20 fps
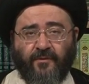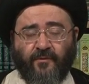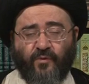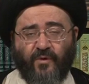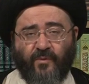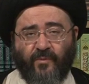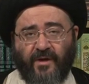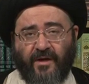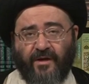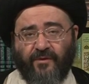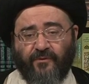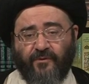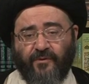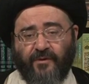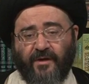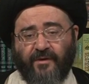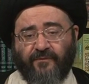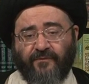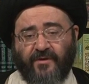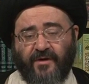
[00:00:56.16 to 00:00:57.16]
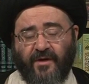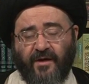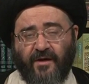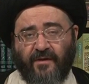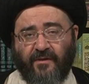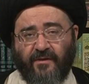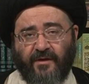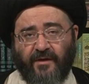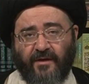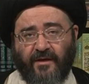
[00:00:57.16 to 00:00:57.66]
وبحثنا في
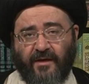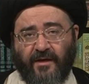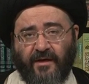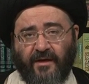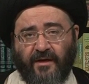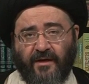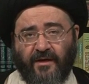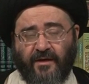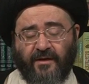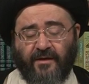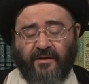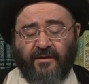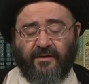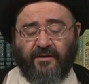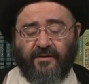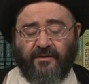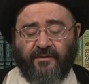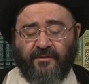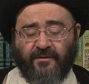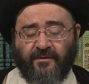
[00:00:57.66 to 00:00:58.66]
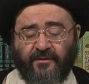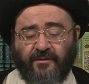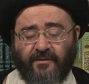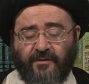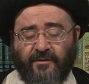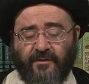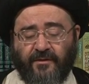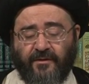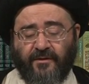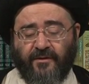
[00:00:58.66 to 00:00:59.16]
هذه الحلقه
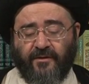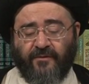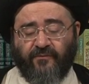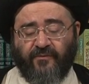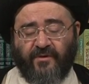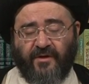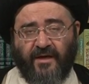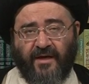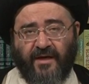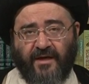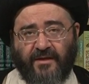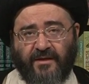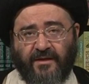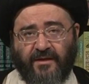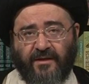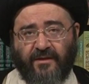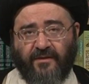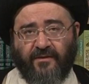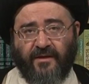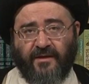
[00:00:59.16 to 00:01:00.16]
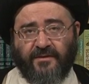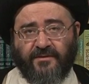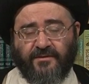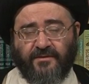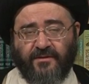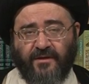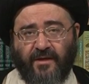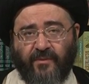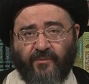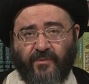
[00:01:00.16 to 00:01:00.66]
في الحديث
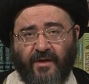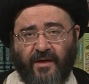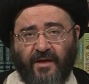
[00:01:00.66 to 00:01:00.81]
السابع